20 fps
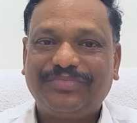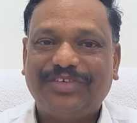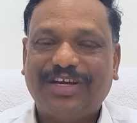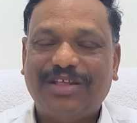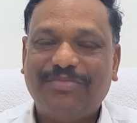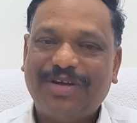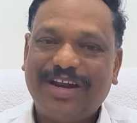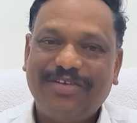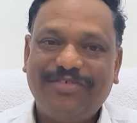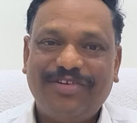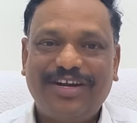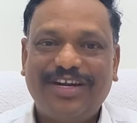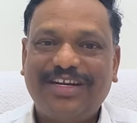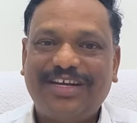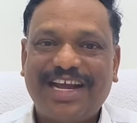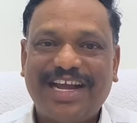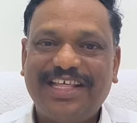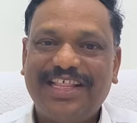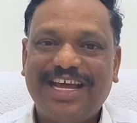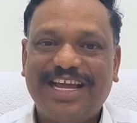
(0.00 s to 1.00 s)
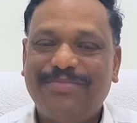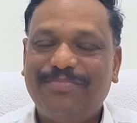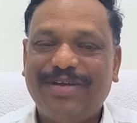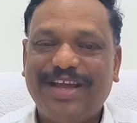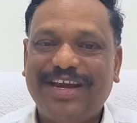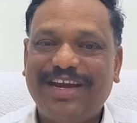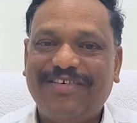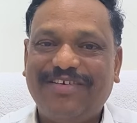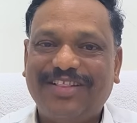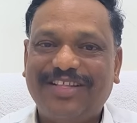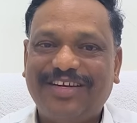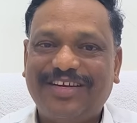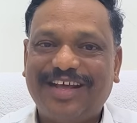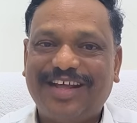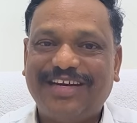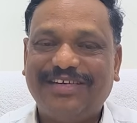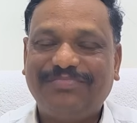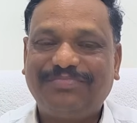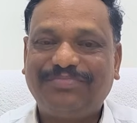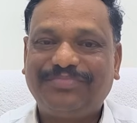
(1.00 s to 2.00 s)
அது மணிவண்ணன் கைதாகி பெயிலில்
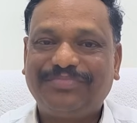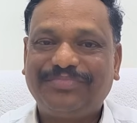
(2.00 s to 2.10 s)
வந்துட்டார்